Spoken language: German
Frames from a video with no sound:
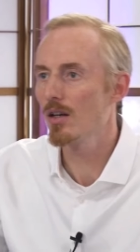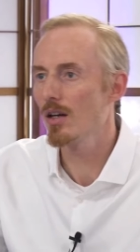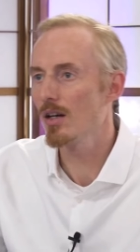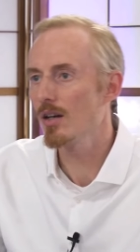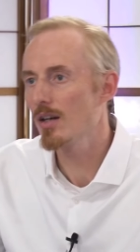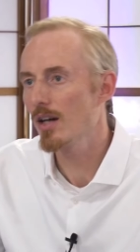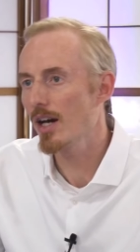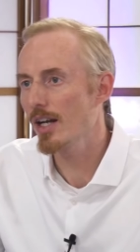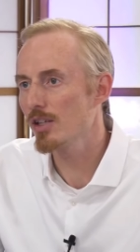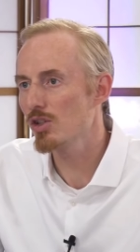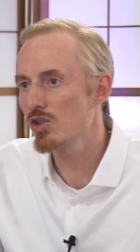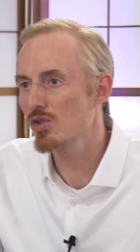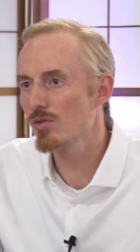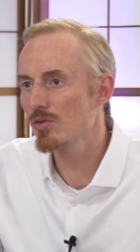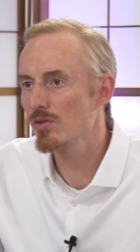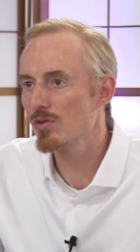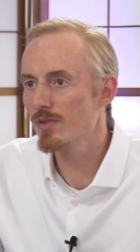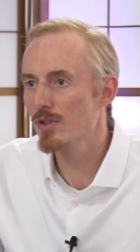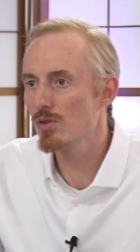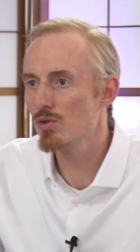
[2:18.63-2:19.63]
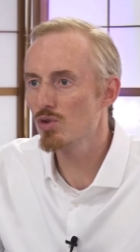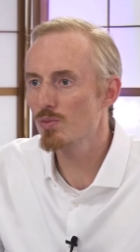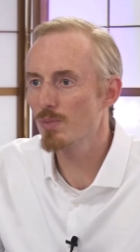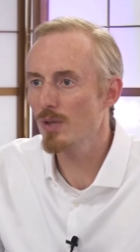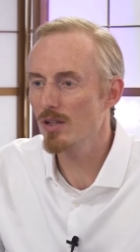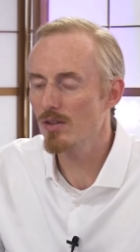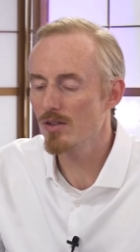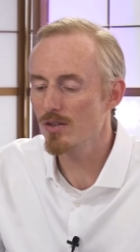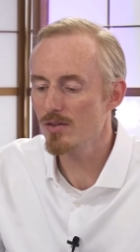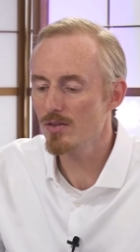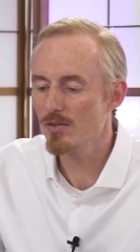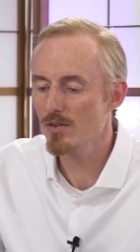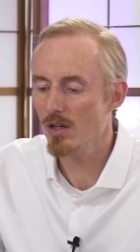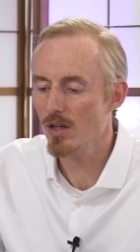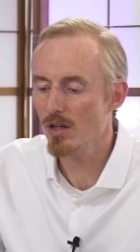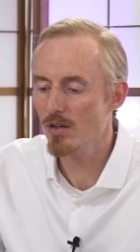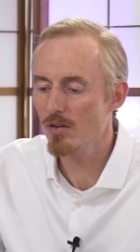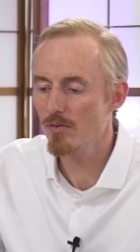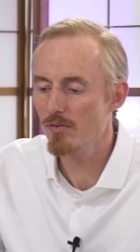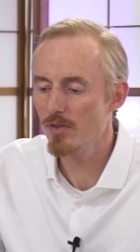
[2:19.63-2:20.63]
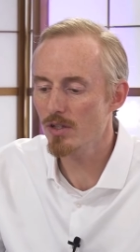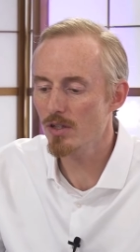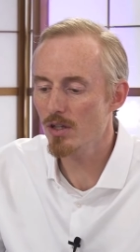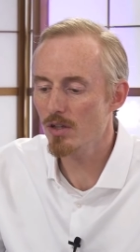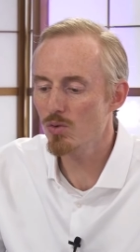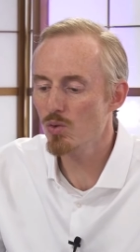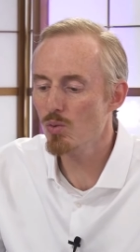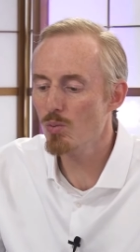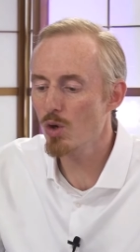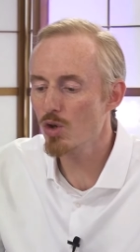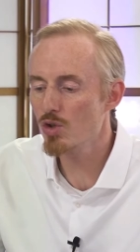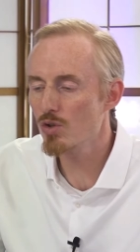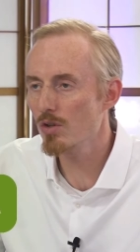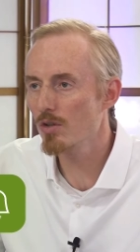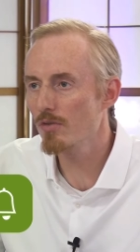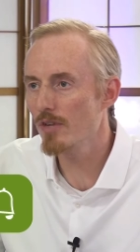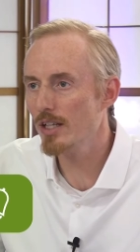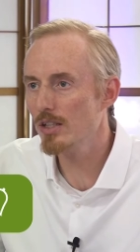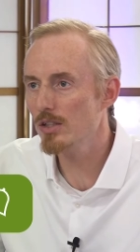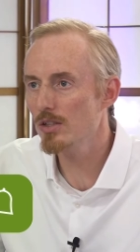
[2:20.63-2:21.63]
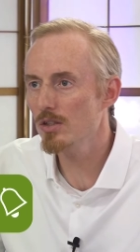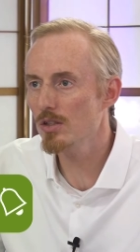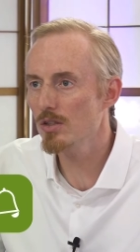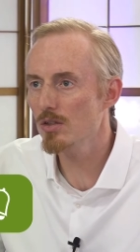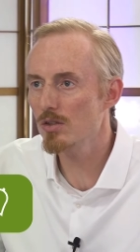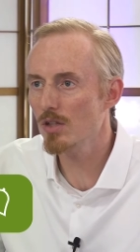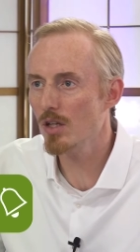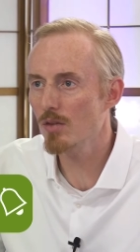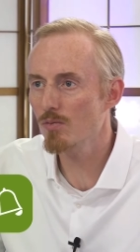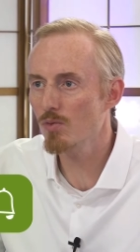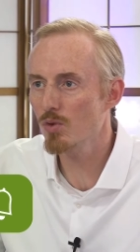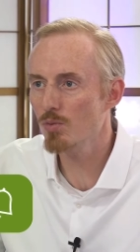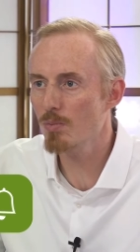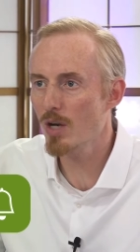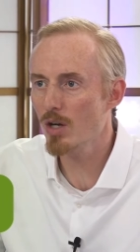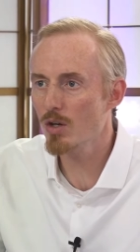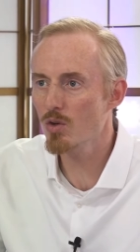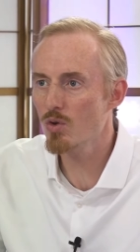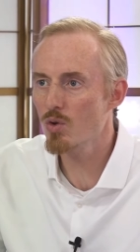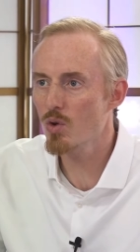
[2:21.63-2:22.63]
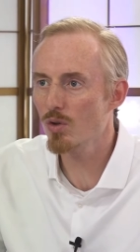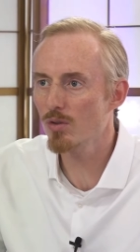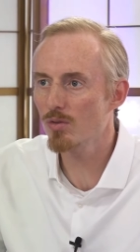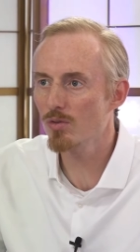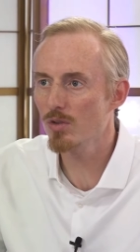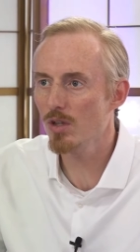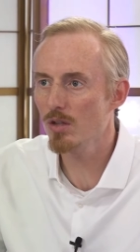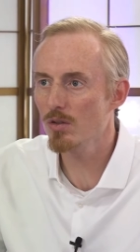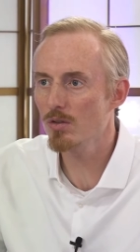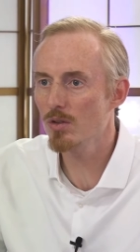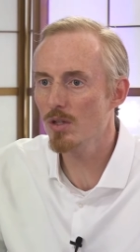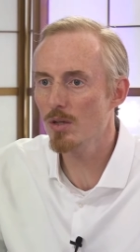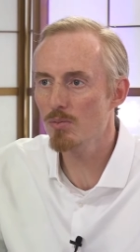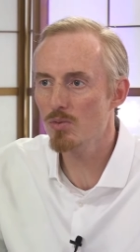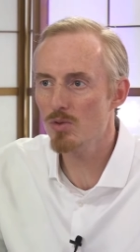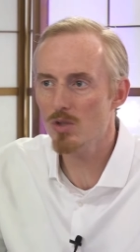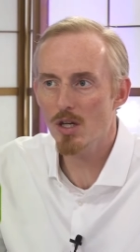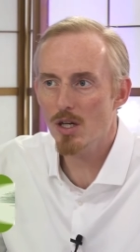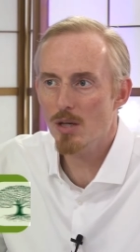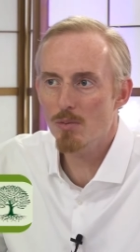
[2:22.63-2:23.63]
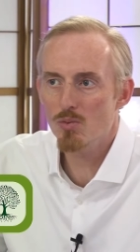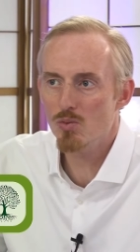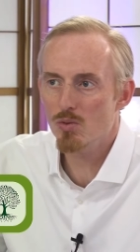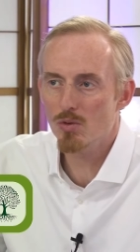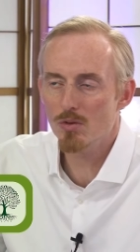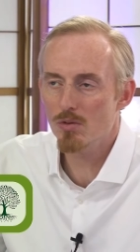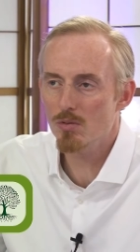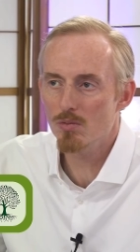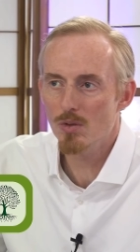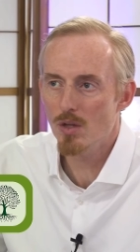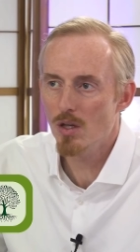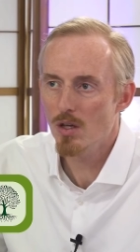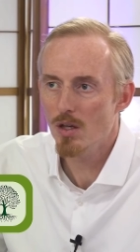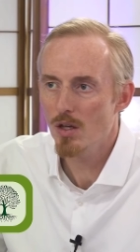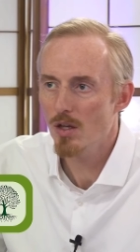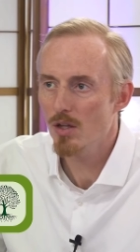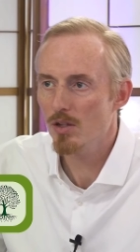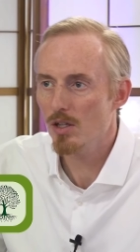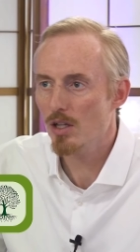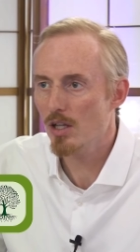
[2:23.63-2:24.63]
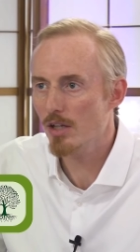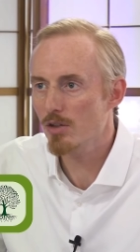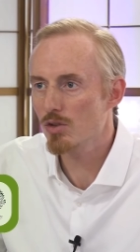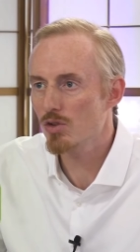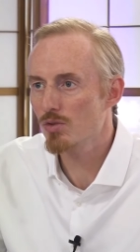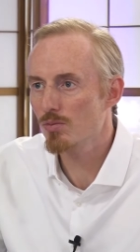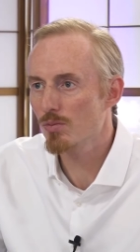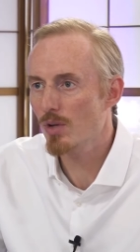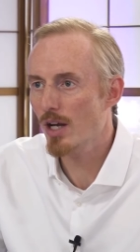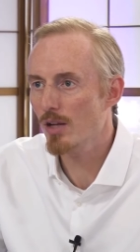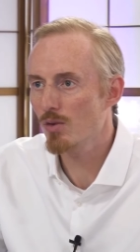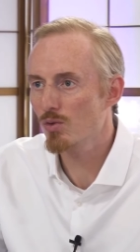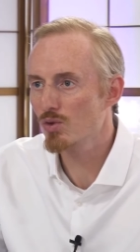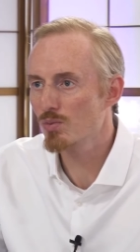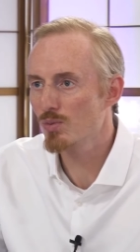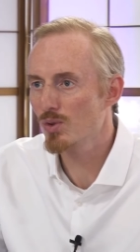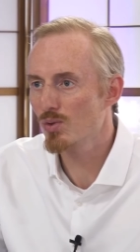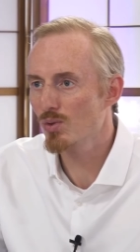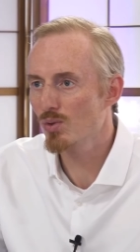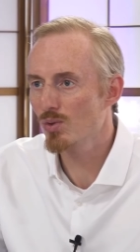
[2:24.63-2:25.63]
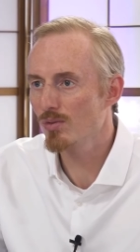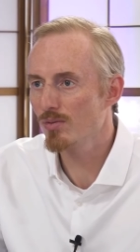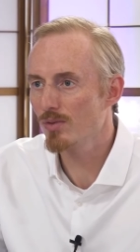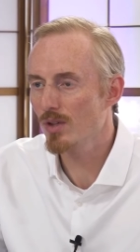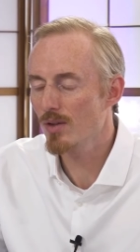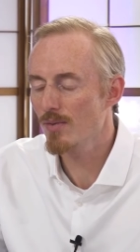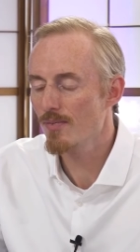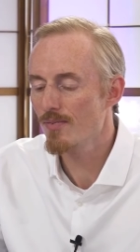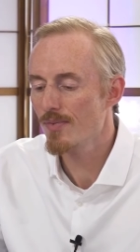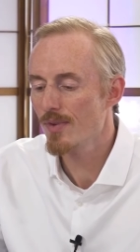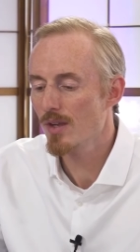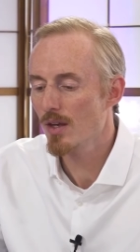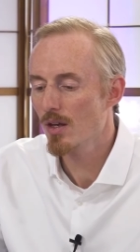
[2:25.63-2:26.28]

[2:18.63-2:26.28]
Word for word: ja, eigentlich schon ist viel zu, zu spät, spät, ist. ist ja. Ja. Wenn dein Tumor schon gewachsen ist, dann wird mal geguckt. Und dann gibt es ja eben nur die klassischen Behandlungsmethoden. Ne?